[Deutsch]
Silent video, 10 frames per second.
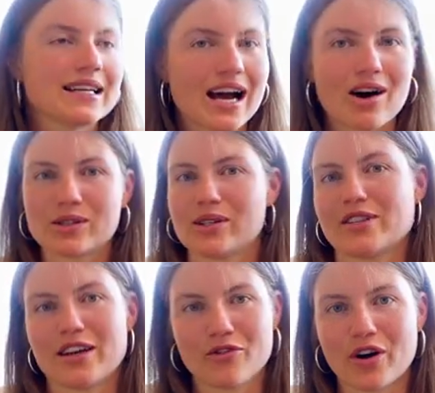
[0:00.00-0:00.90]
Da haut ihr
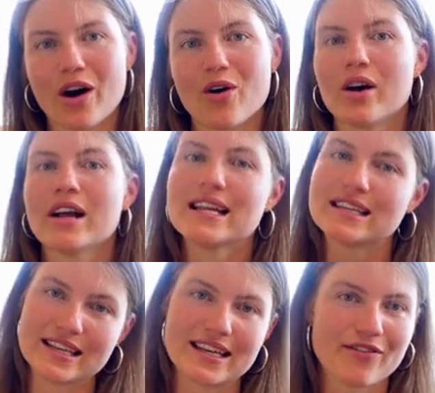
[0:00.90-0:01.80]
euch einfach auch
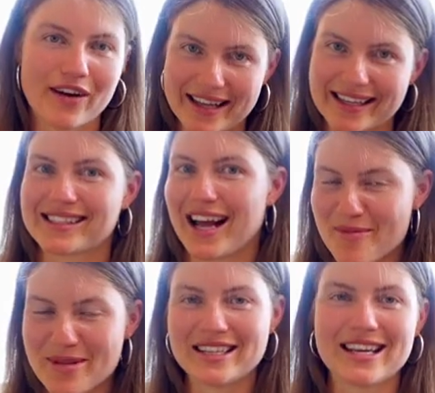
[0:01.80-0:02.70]
die jeweiligen
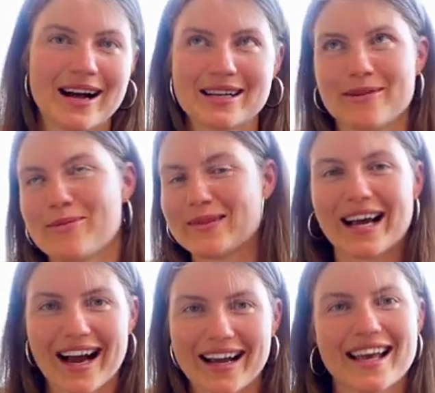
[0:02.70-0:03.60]
Samen, die ihr halt am
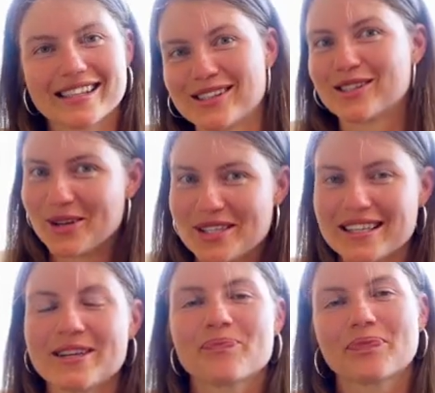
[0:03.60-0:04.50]
Tag essen
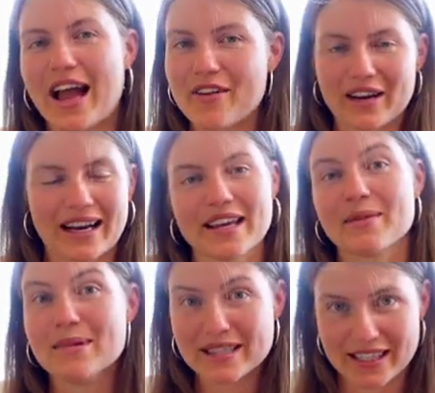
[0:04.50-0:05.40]
solltet, einfach gleich
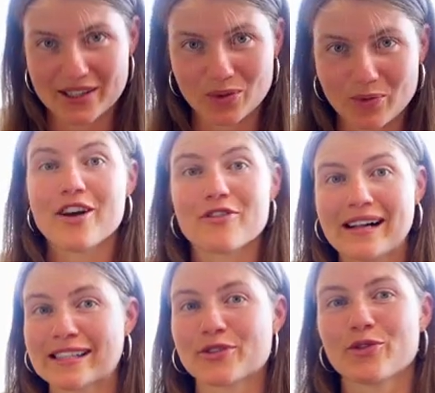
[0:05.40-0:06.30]
mit dazu.
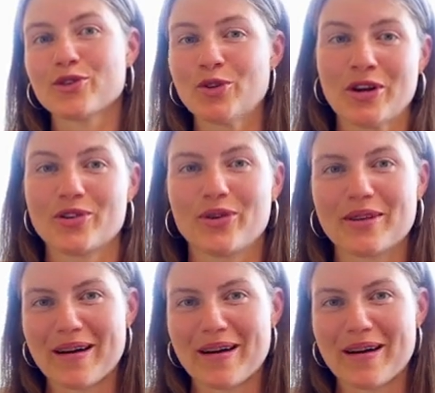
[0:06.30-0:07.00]
Falls das Frühstück natürlich